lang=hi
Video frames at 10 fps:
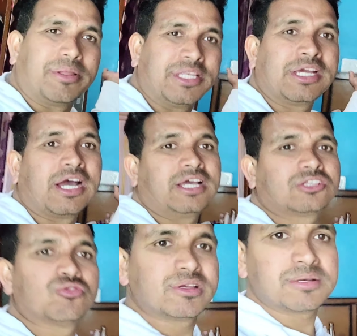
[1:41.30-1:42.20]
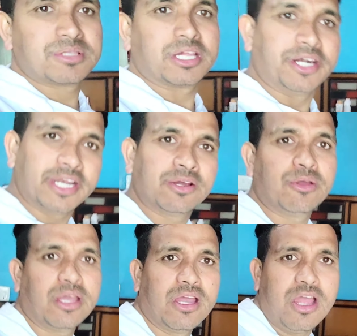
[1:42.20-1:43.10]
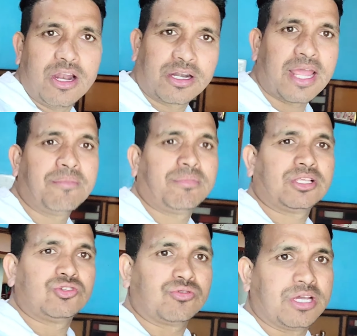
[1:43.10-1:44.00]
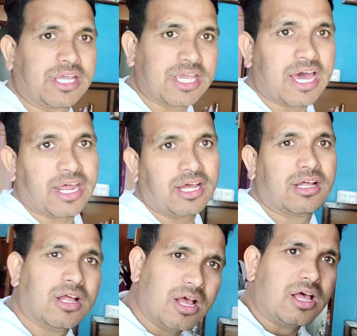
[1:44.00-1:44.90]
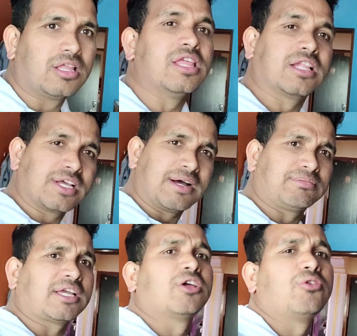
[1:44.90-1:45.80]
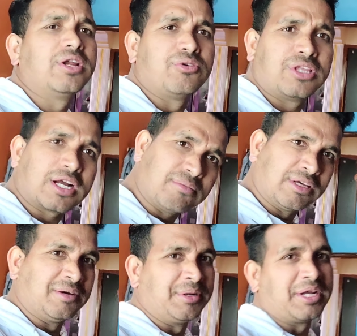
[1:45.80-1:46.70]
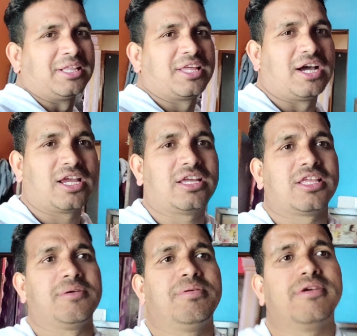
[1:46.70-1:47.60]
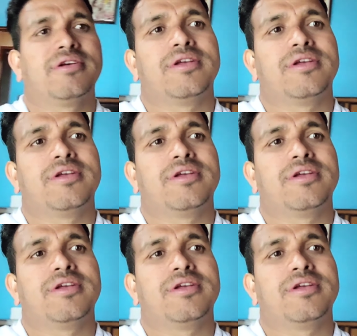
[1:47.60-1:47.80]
तो पता नहीं कहाँ है सुबह से अभी तक रेडी नहीं हुए टाइम बच चुके हैं ग्यारह देखते कब तक रेडी होते कब तक हम निकलते आगे की तरफ